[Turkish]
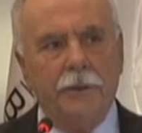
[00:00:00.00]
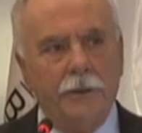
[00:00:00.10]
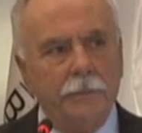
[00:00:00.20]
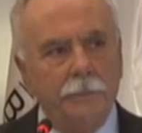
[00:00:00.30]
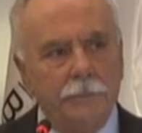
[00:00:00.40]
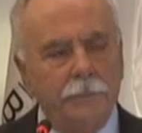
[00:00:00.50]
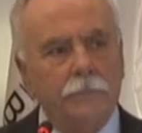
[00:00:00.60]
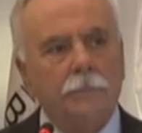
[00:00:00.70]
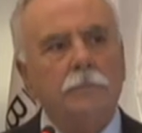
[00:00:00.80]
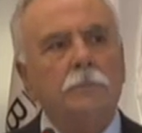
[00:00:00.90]
Çanakkale
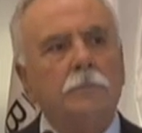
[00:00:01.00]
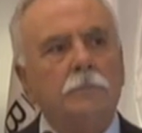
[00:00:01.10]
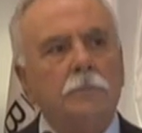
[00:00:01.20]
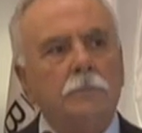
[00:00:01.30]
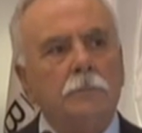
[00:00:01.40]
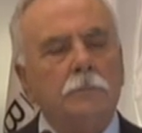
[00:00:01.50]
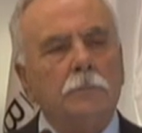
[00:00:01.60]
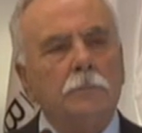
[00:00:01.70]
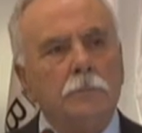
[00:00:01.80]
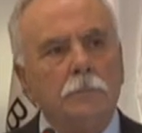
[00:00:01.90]
Belediye Başkanı
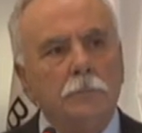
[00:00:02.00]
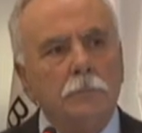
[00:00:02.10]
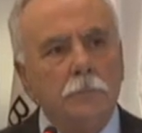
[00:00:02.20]
Ülgür Gökhan'ın